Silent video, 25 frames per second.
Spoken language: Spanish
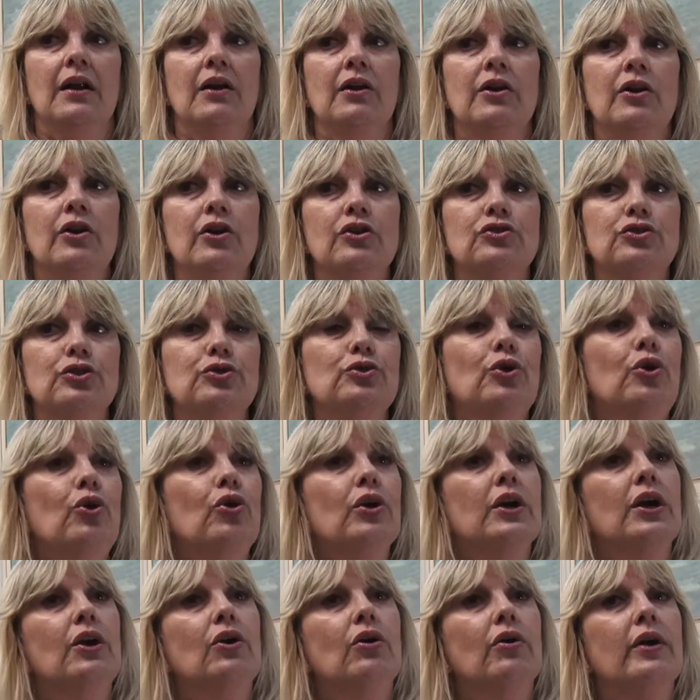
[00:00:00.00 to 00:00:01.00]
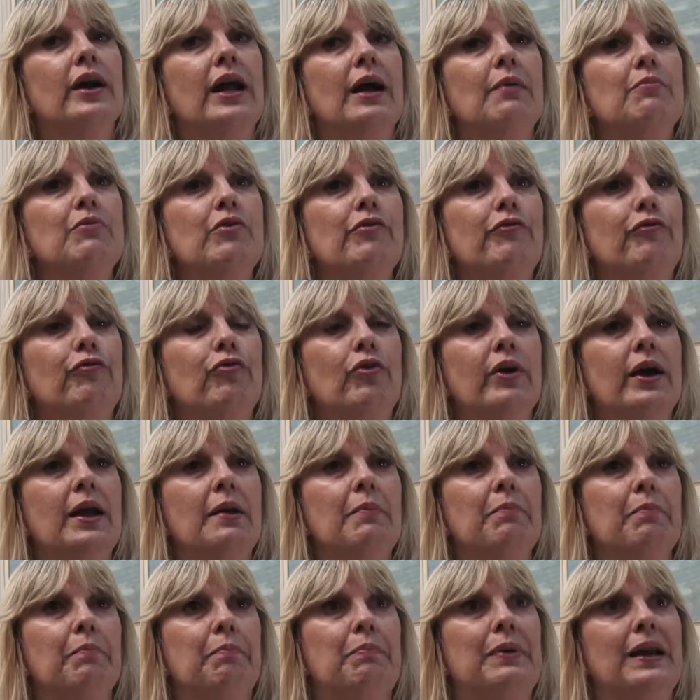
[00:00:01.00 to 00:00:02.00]
nosotros lo que logramos
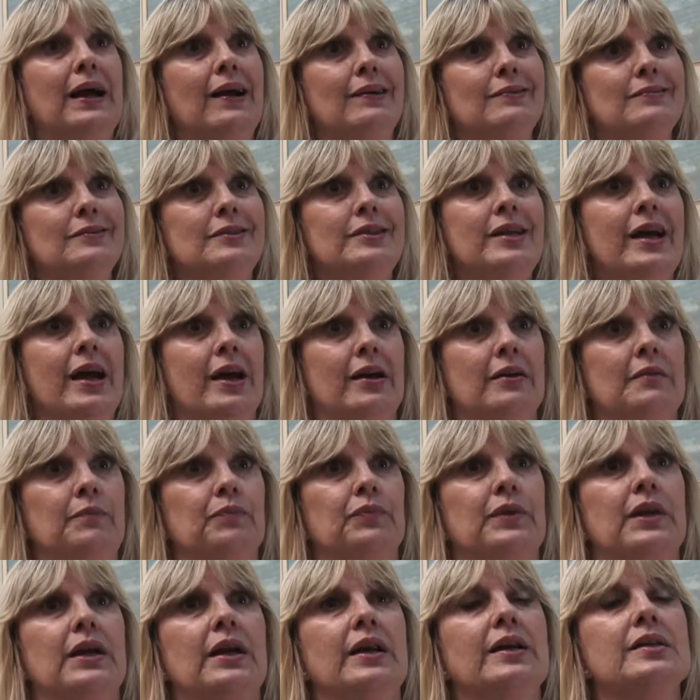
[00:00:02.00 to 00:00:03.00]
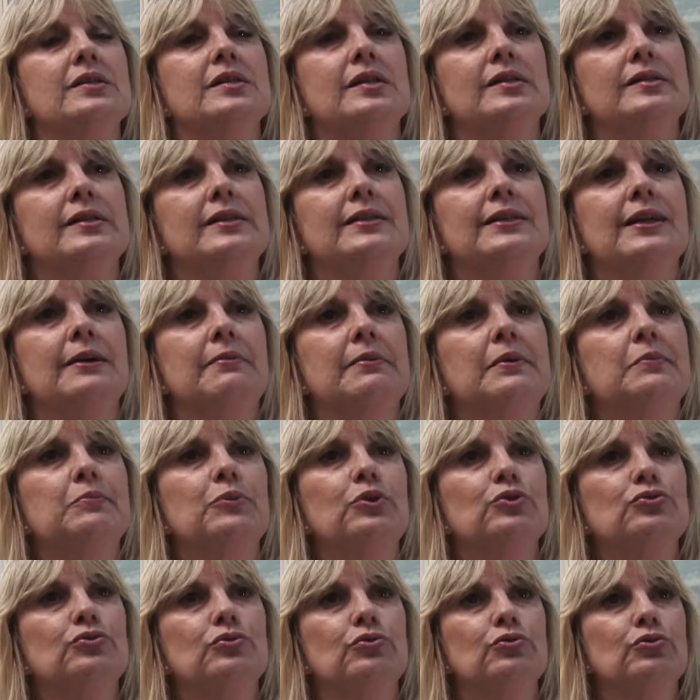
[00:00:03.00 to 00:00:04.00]
fue plantear que
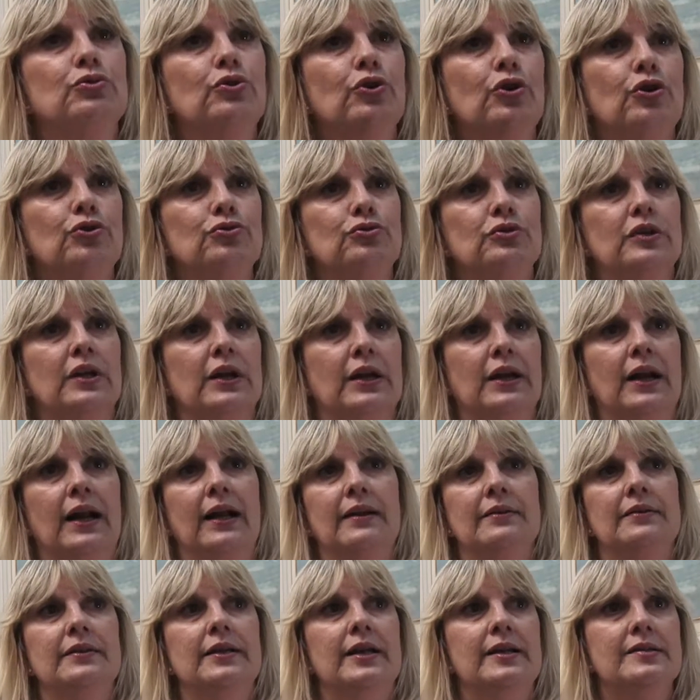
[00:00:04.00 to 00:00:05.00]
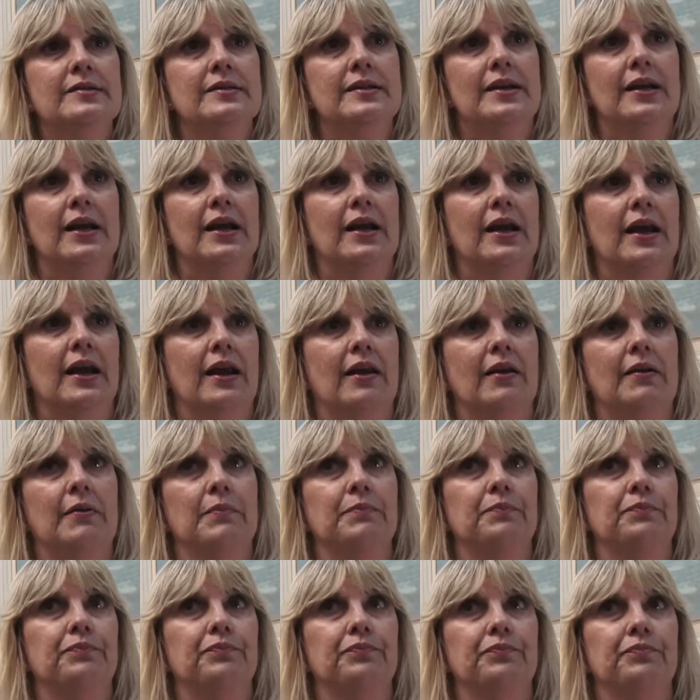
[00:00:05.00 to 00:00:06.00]
necesitábamos dos grandes
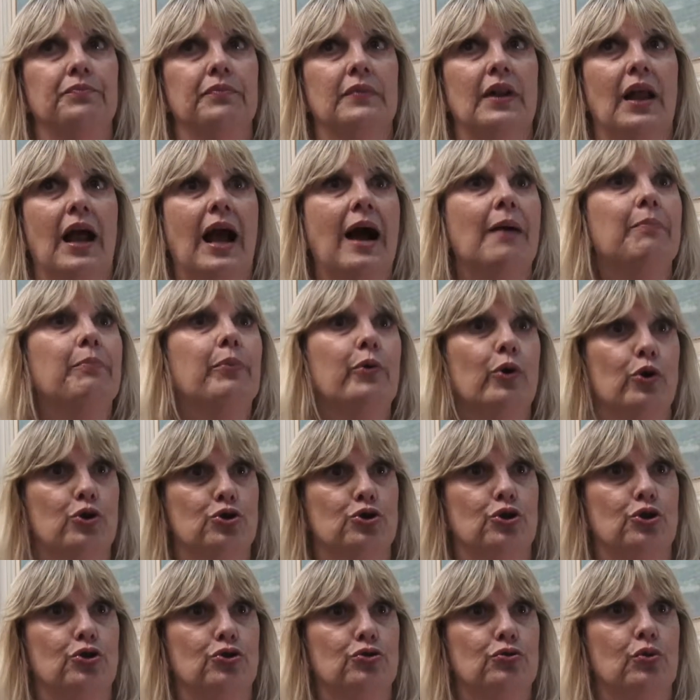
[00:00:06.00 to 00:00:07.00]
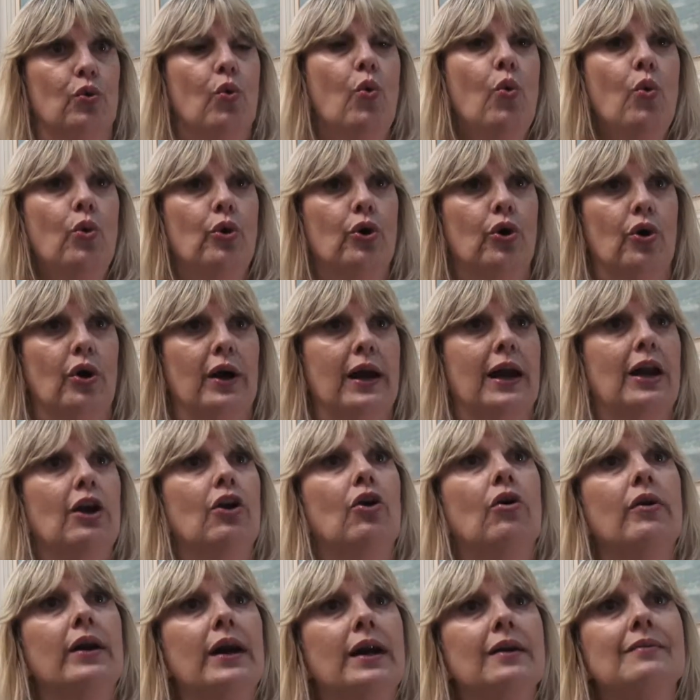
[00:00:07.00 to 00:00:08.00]
eh, apoyos. Uno, en
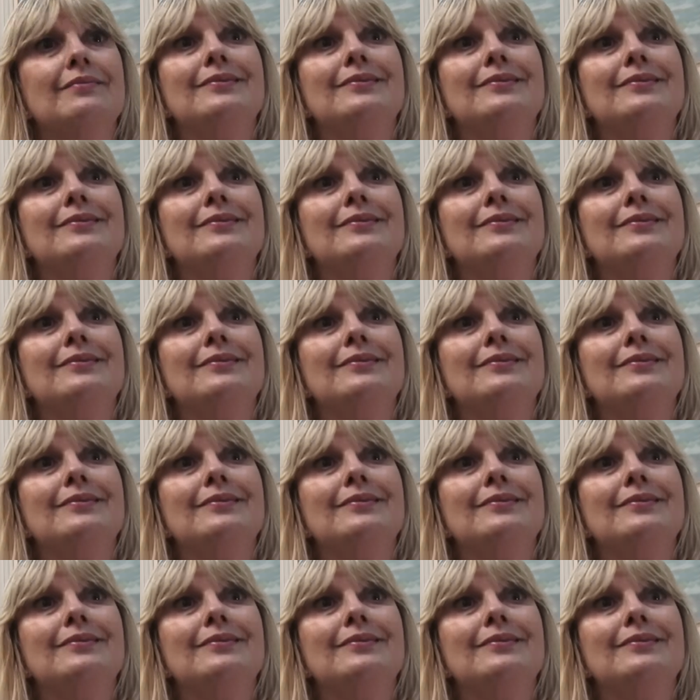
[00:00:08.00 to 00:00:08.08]
lograr